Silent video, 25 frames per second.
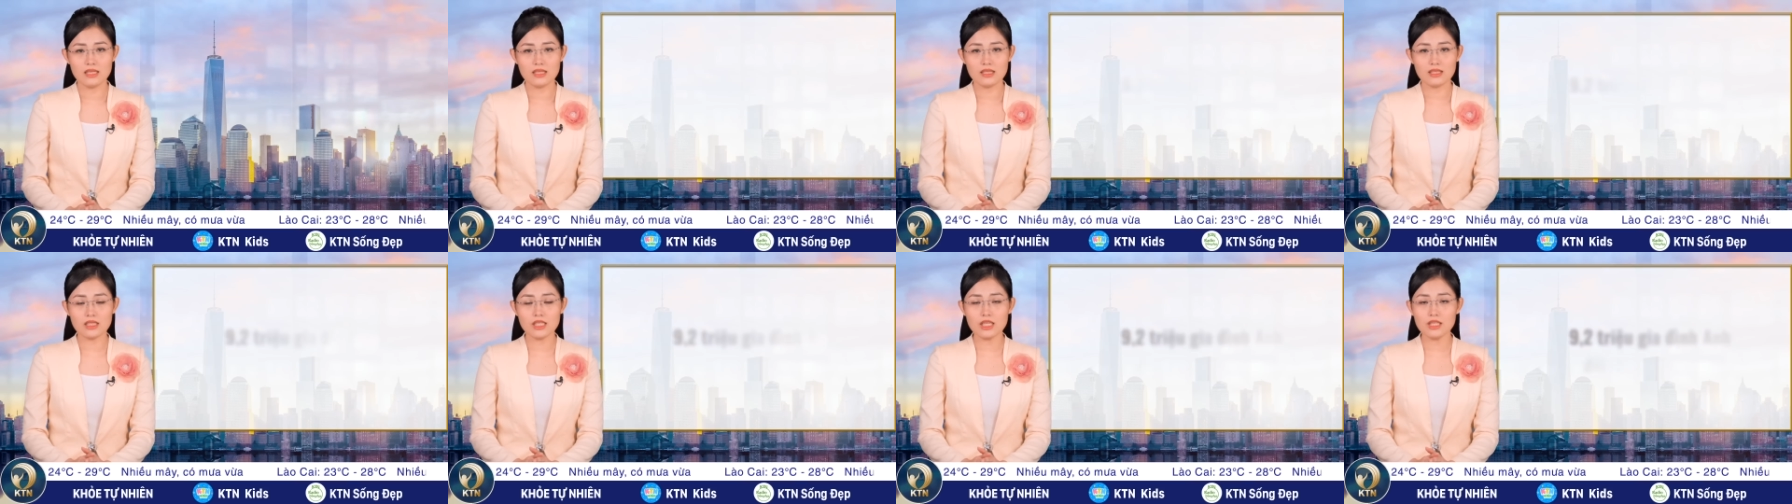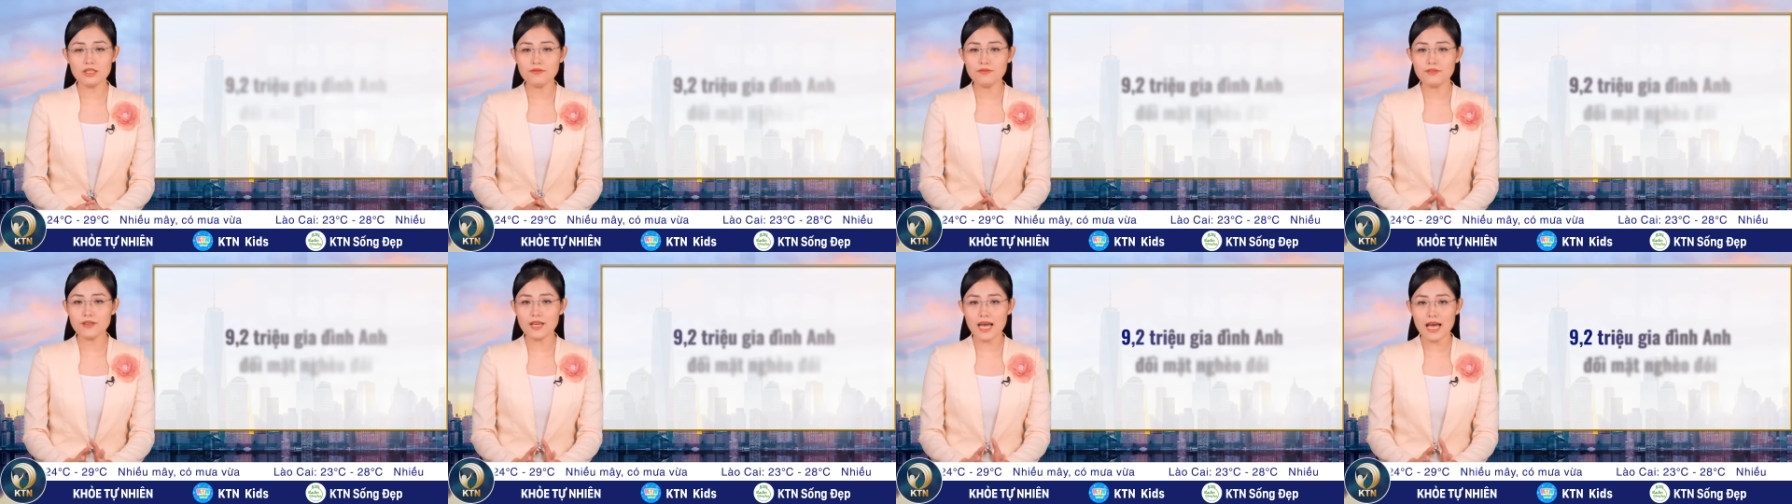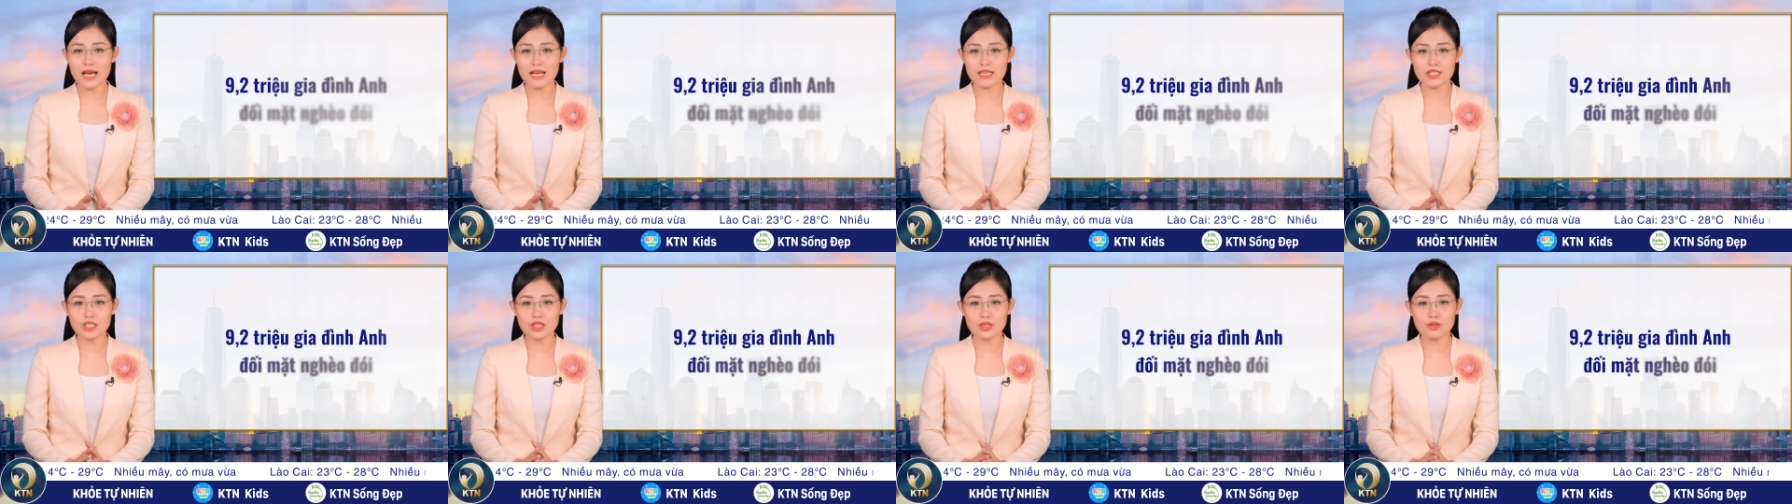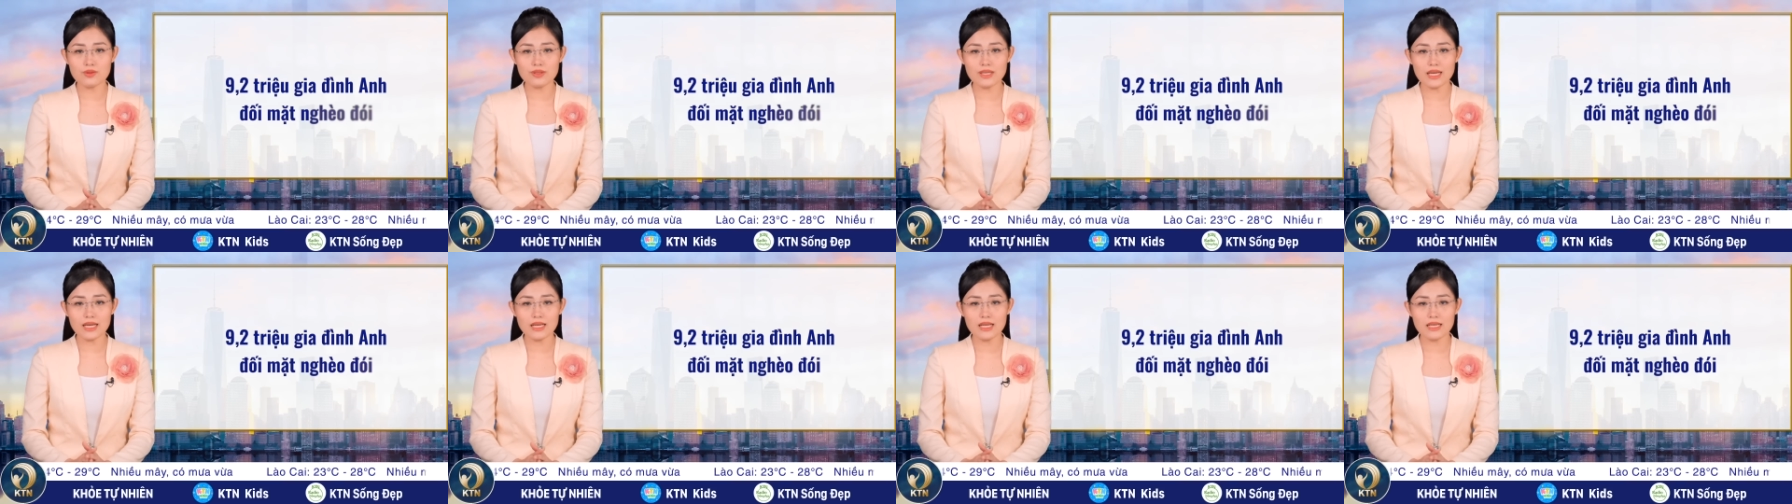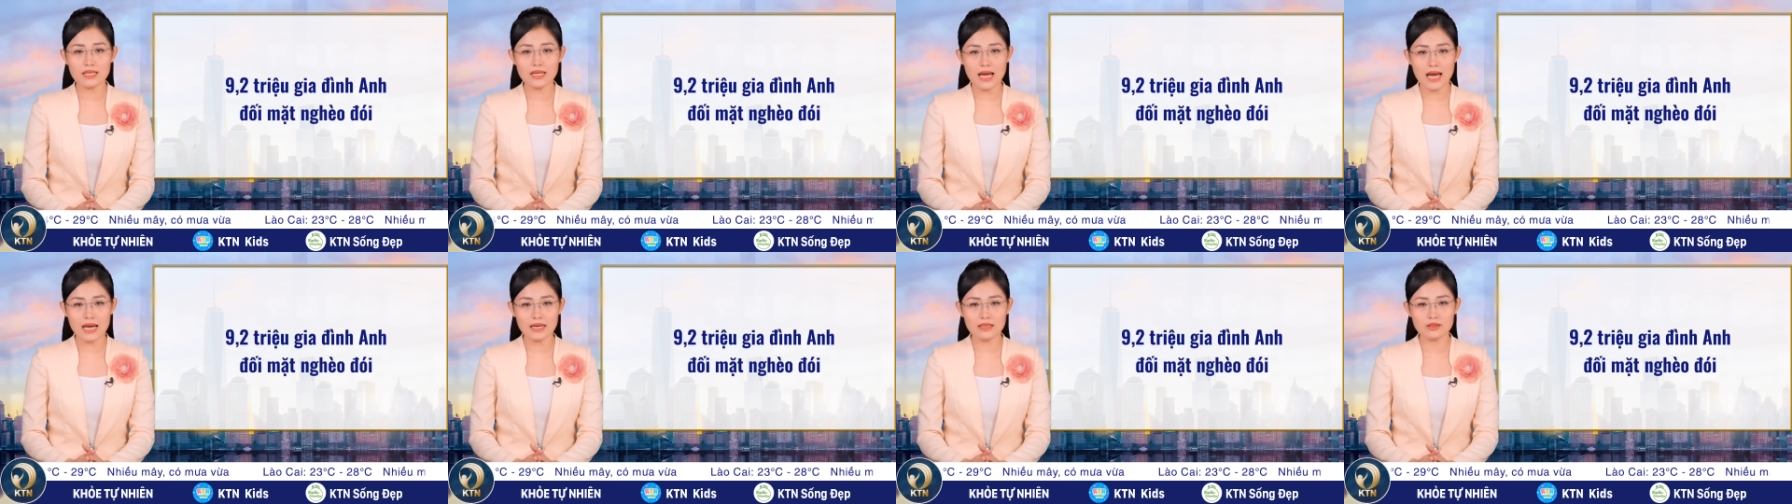9,2 triệu gia
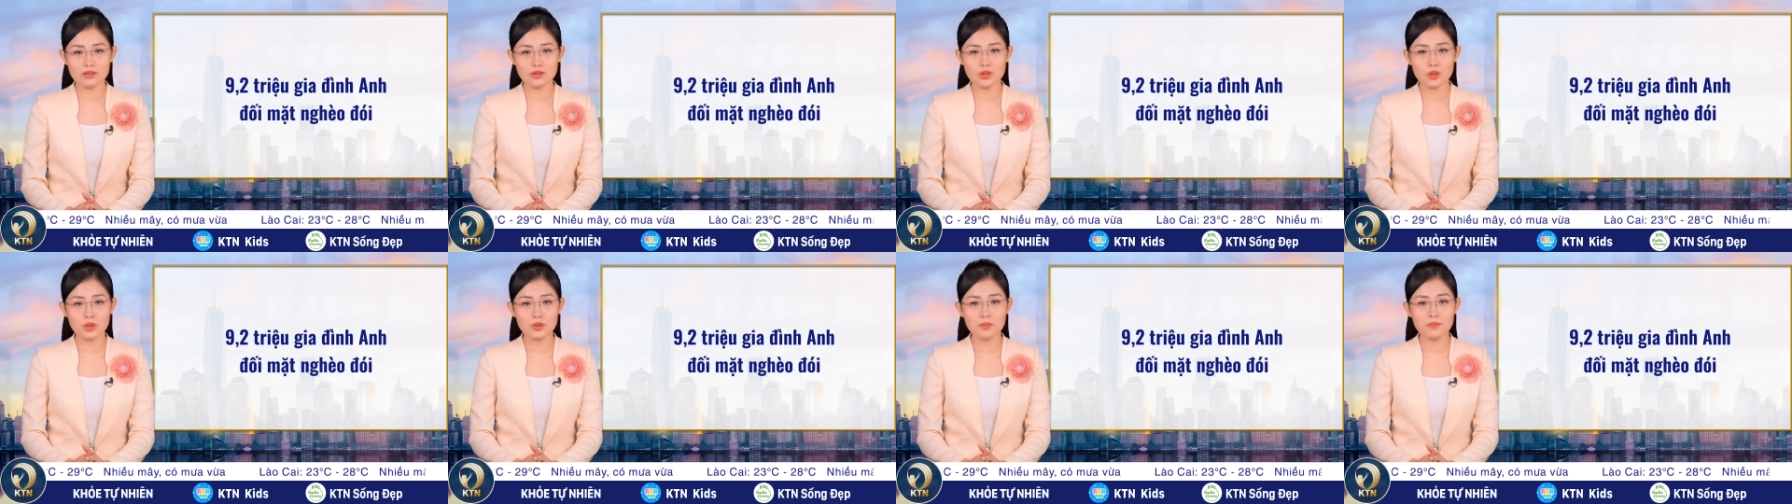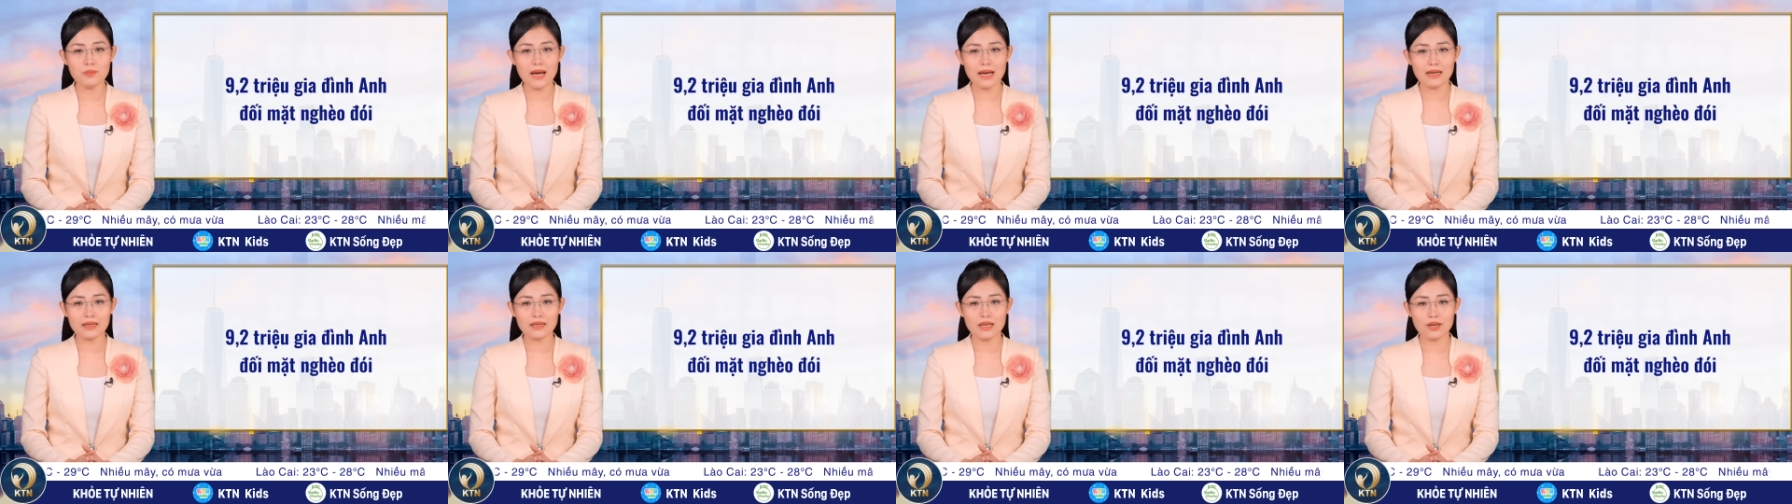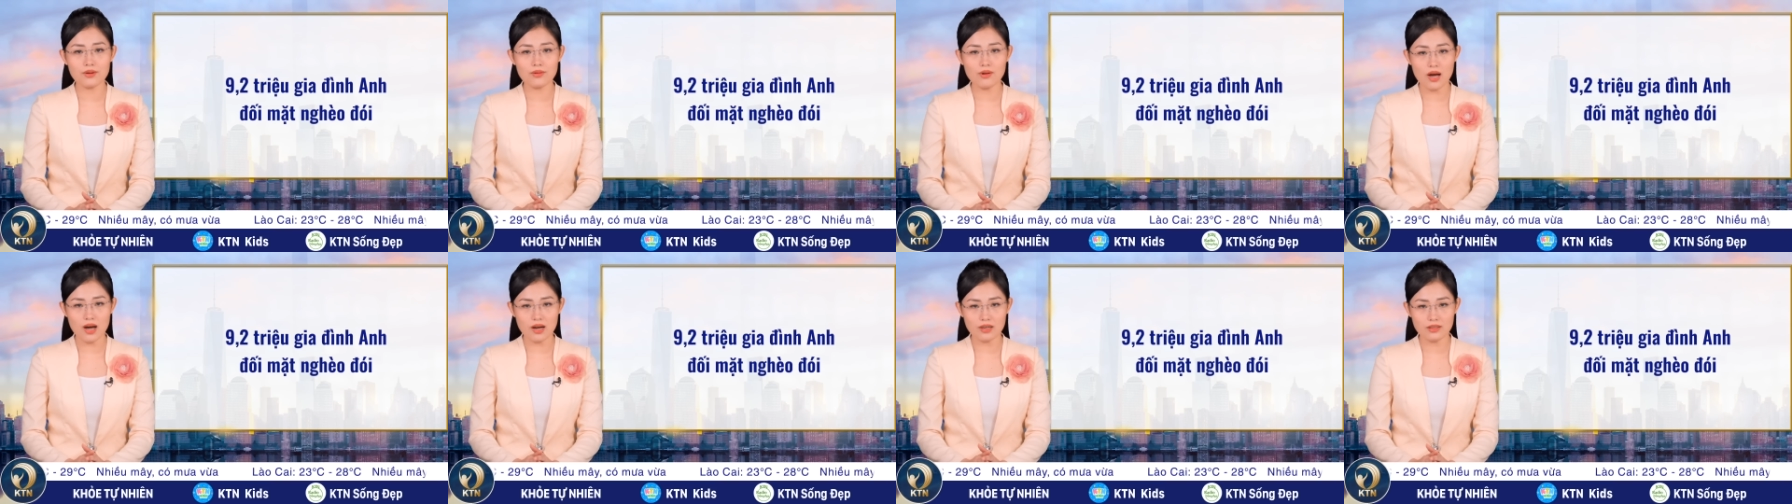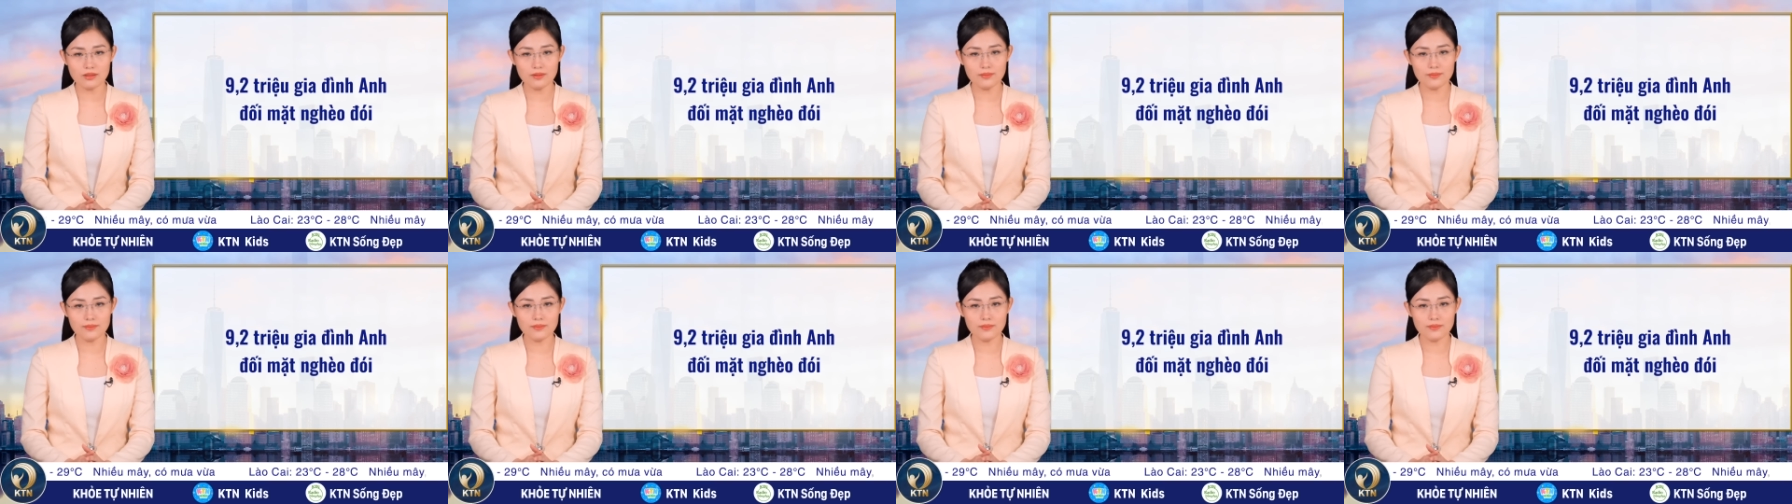đình Anh đối mặt nghèo đói.